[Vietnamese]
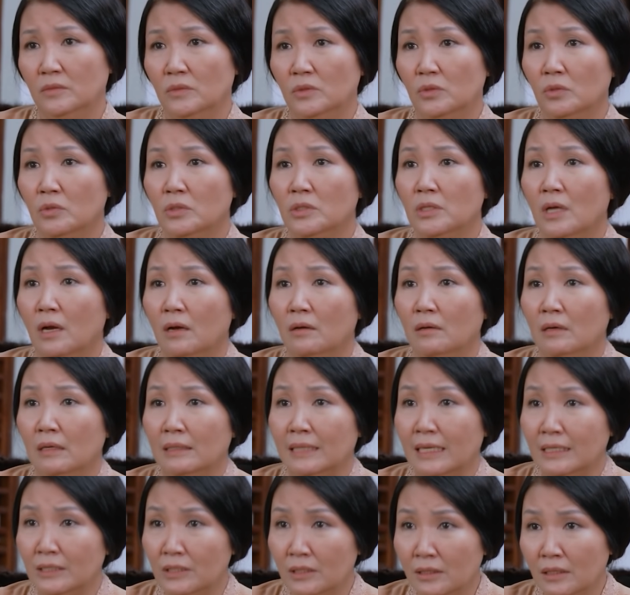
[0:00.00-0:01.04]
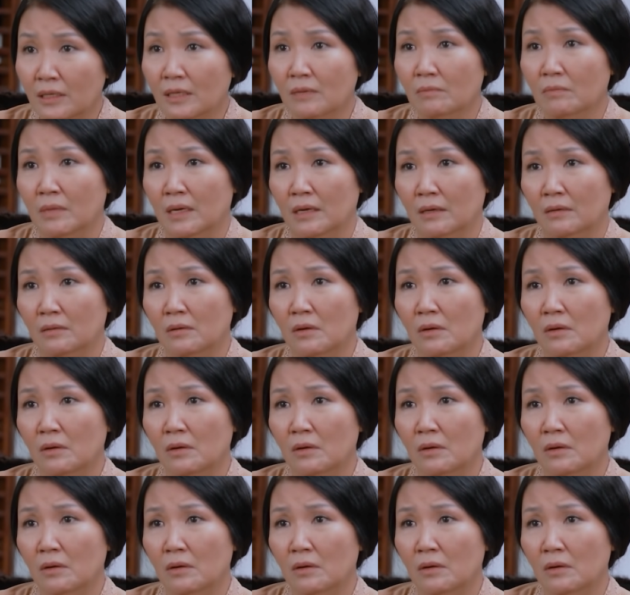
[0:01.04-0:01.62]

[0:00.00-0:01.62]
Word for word: Tôi sợ người ta sẽ cười chê